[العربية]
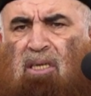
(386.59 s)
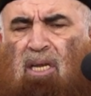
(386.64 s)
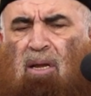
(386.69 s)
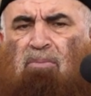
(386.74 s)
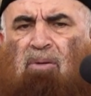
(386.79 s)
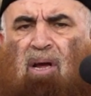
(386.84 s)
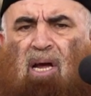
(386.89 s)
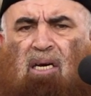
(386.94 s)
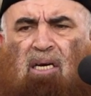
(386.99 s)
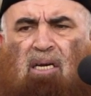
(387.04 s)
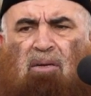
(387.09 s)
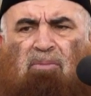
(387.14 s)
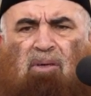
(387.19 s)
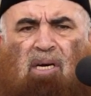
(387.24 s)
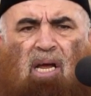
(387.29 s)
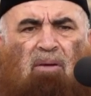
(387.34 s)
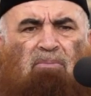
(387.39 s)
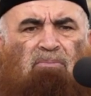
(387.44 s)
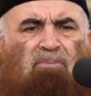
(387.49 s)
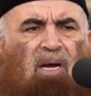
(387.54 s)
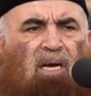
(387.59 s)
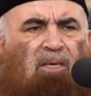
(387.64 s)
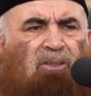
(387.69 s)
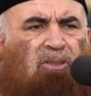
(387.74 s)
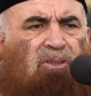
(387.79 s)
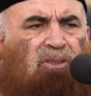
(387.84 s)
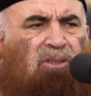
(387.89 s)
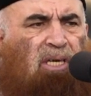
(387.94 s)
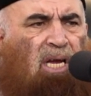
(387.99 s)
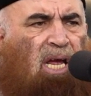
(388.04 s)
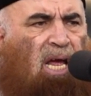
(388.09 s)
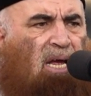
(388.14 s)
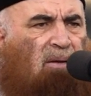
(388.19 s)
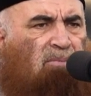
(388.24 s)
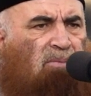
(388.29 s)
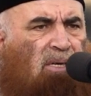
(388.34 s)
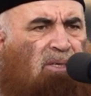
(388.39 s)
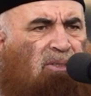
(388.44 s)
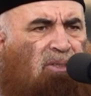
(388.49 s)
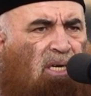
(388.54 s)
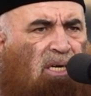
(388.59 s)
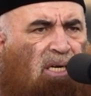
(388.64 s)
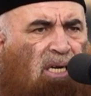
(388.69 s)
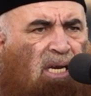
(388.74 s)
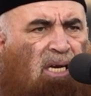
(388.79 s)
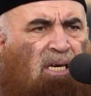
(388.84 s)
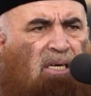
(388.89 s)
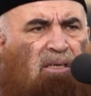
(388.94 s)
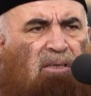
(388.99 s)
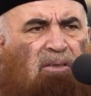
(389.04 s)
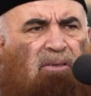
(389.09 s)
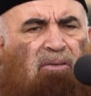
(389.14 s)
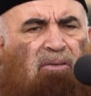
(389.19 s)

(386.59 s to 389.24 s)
طبعا ابن عباس الصحابي الجليل